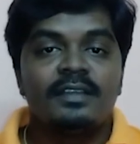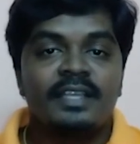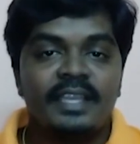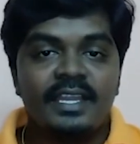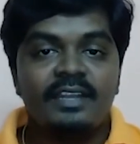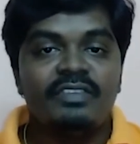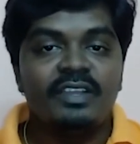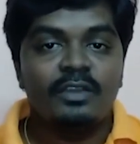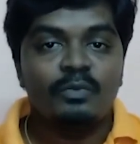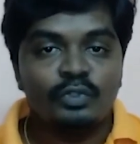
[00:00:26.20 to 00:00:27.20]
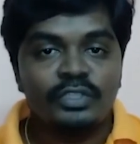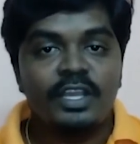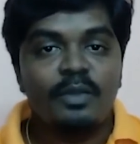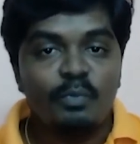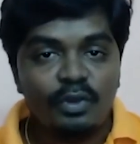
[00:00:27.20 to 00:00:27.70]
கிரிக்கெட் வீரர்
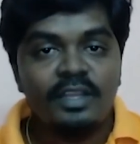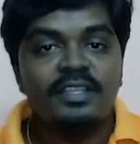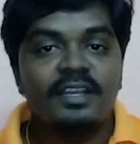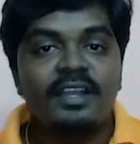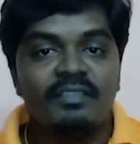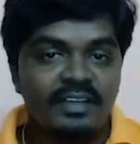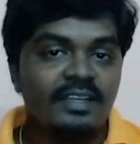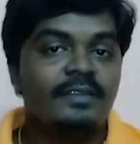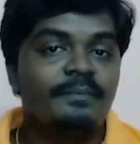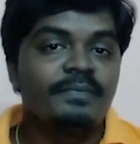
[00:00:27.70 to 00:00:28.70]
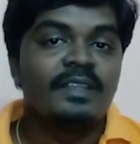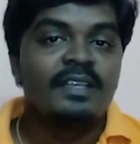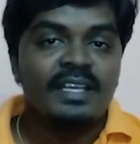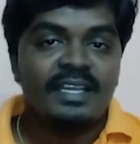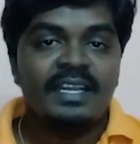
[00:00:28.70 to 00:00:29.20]
முத்தையா முரளிதரன் அவர்கள்
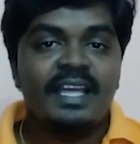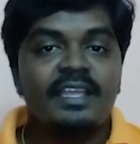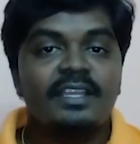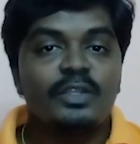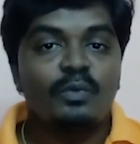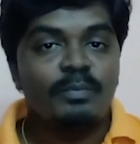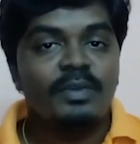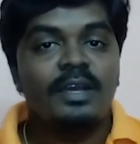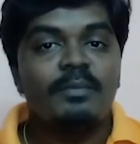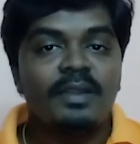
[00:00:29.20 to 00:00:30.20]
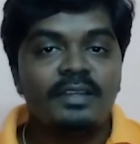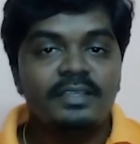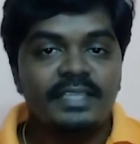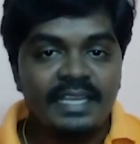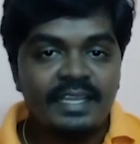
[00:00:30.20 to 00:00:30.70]
ரெண்டாயிரத்தி ஒன்பதாம் ஆண்டு
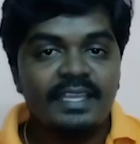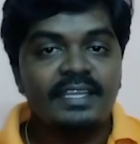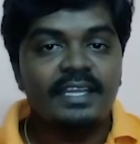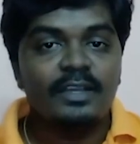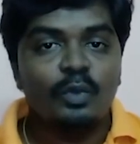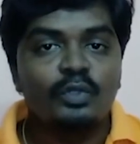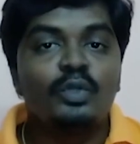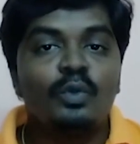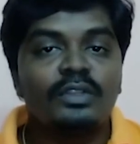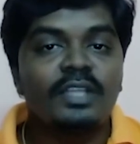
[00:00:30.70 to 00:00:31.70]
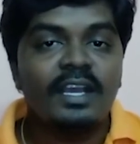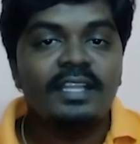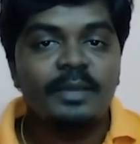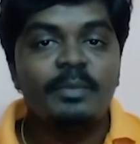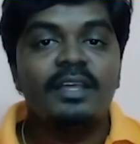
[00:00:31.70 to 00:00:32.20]
இலங்கையிலே கொத்து
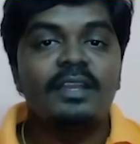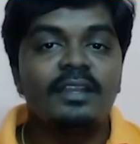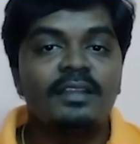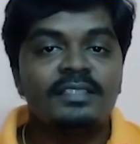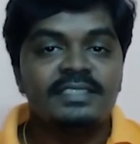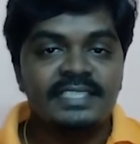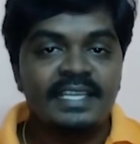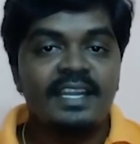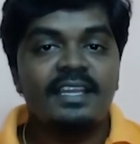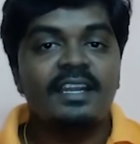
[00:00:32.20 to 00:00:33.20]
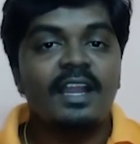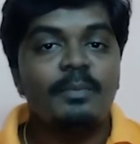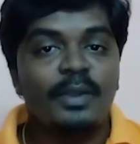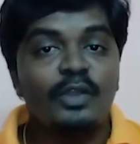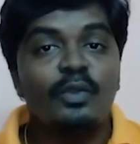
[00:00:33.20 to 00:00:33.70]
கொத்தாக தமிழர்கள்
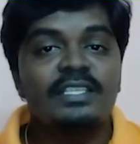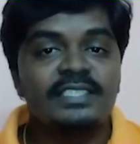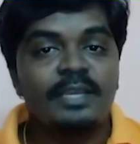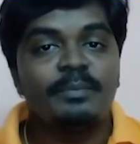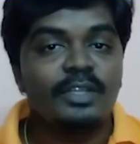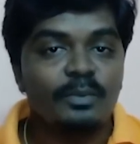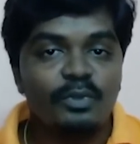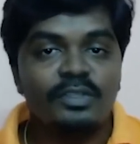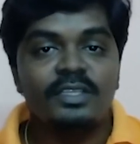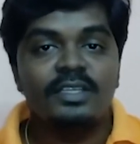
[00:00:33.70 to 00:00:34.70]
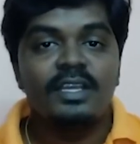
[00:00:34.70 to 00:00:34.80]
சிங்களர்களால் படுகொலை செய்யப்பட்ட பொழுது